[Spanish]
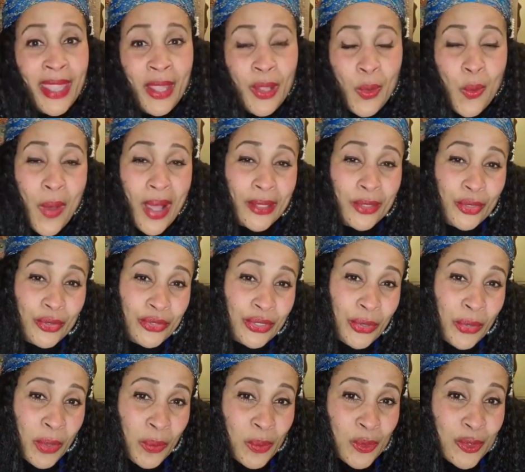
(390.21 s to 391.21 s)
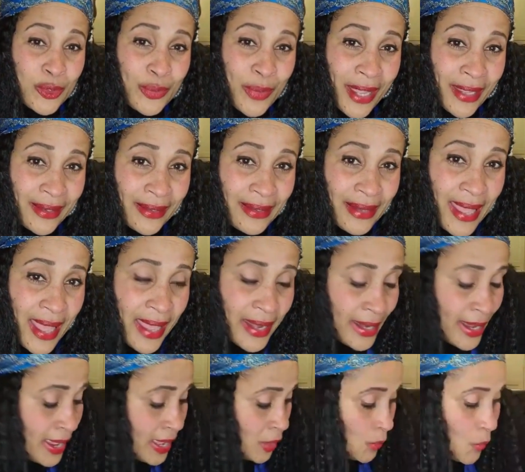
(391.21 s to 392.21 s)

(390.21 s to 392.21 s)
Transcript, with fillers: ¿Cuándo cuando te vemos bailar,